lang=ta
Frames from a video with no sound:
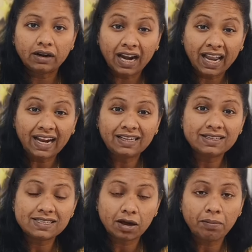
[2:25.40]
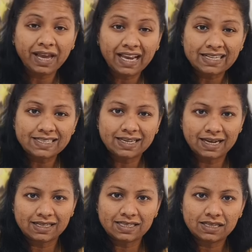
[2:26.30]
ரிலேட் சம்
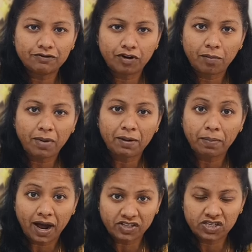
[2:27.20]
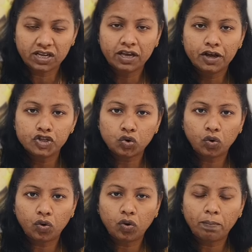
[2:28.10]
இன்சிடென்ட்ஸ் ஃப்ரம் மை பாஸ்ட் ஸோ
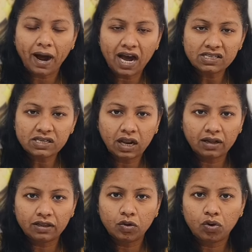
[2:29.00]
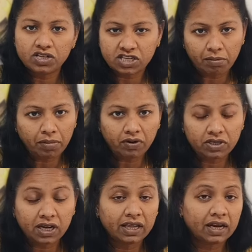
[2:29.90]
பாஸ்ட்லேருந்து ஒரு
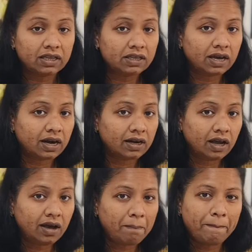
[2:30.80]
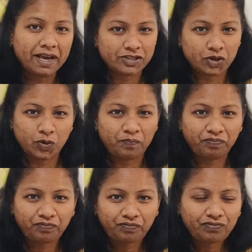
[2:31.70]
சம்பவத்தை நான் எடுத்து கரெக்டாக பேசணும்
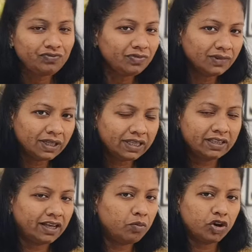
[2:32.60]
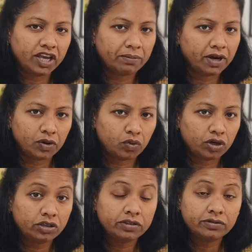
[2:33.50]
இதுதான் முக்கியமான
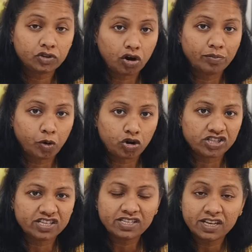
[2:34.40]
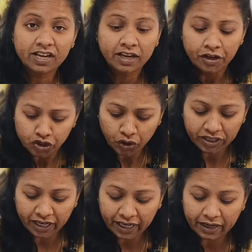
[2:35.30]
ஒரு தாட் ப்ராசஸ் ஸோ
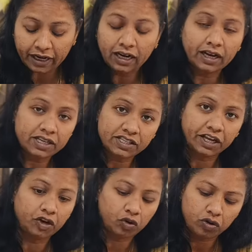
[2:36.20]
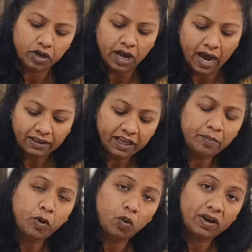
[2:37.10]
இதை நீங்கள் ரெகுலராக செய்யணும் அதே
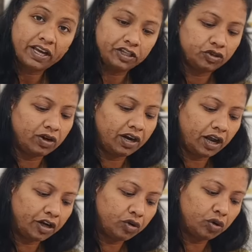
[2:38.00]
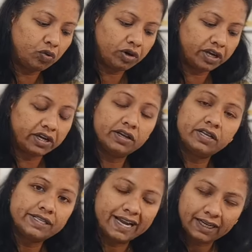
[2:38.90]
ப்ரொவகேட்டிவில் நான் இன்னொரு ஒரு
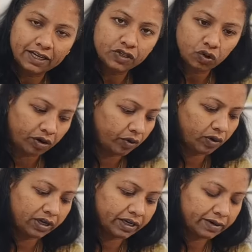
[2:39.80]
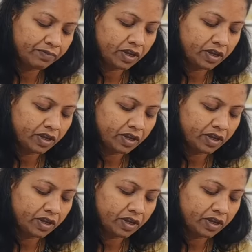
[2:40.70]
சென்டென்ஸ் சொல்கிறேன் உங்களுக்கு